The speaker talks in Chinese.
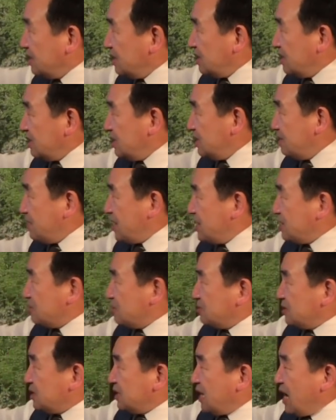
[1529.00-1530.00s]
里面
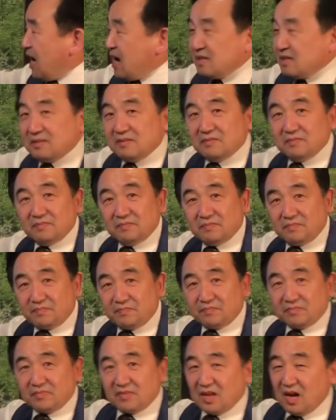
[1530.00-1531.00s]
有羊。
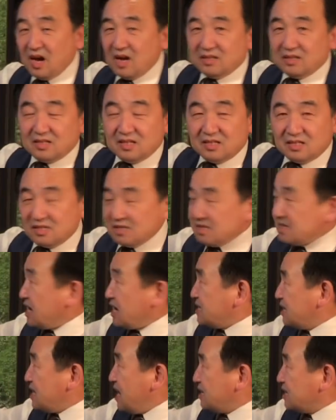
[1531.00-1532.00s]
啊，这是
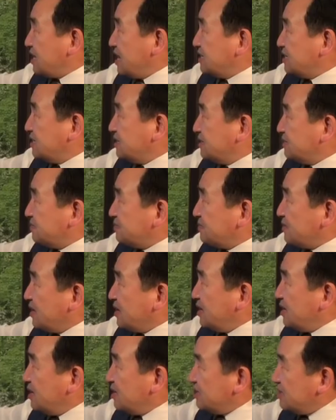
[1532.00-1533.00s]
山羊来的。
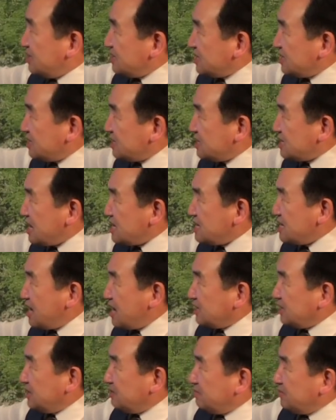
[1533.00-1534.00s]
那这个山
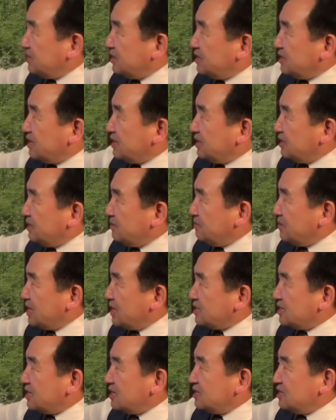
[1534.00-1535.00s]
羊里，里里
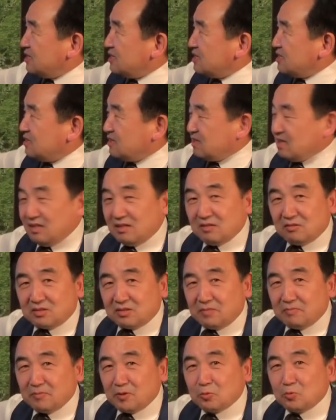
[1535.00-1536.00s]
面呢，里头
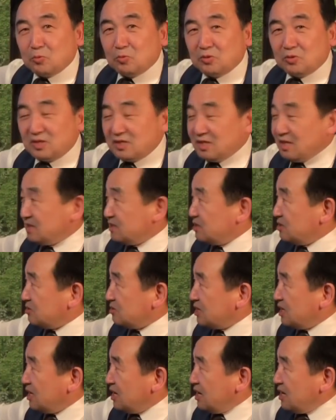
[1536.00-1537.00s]
什么故事呢？就
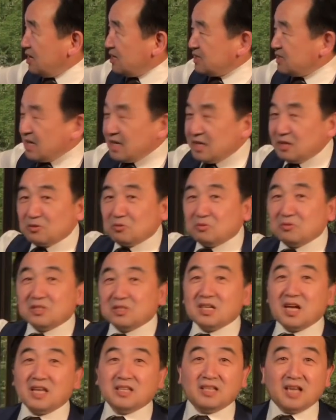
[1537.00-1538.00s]
是这种
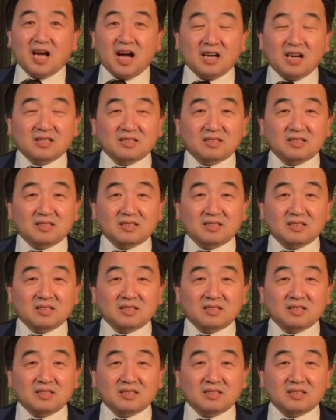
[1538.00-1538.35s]
山羊，